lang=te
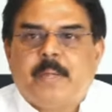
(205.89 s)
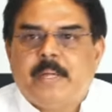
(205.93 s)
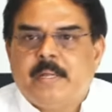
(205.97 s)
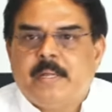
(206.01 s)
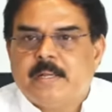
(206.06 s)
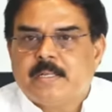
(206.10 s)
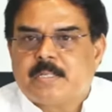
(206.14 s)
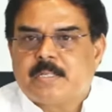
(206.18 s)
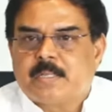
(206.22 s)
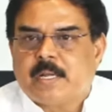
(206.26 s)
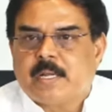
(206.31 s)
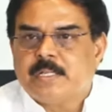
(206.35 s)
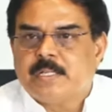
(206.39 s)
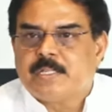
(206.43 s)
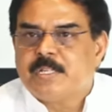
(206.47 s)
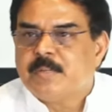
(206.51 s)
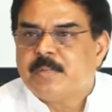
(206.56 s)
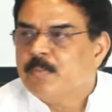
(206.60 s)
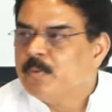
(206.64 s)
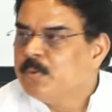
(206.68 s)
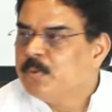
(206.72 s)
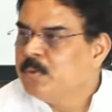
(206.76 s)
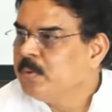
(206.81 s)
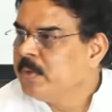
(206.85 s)
నాన్
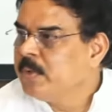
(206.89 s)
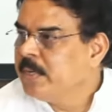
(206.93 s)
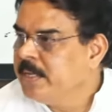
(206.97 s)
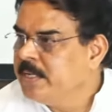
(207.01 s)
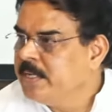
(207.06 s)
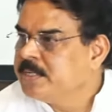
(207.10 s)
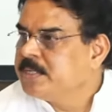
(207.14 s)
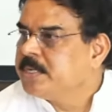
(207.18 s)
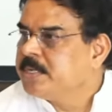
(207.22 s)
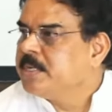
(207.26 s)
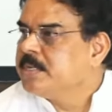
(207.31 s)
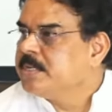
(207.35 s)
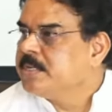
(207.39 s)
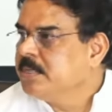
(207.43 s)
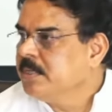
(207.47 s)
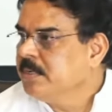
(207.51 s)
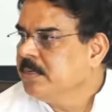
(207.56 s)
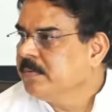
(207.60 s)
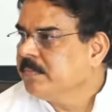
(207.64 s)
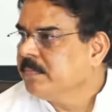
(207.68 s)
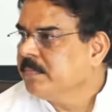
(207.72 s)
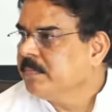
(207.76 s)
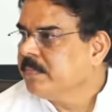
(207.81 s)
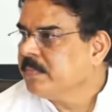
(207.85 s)
పీడిఎస్ రైస్ని ముందు రిలీజ్
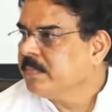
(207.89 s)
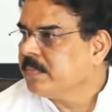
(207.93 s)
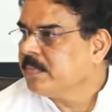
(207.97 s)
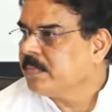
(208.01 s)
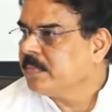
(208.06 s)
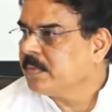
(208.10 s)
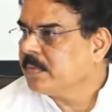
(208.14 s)
చేసి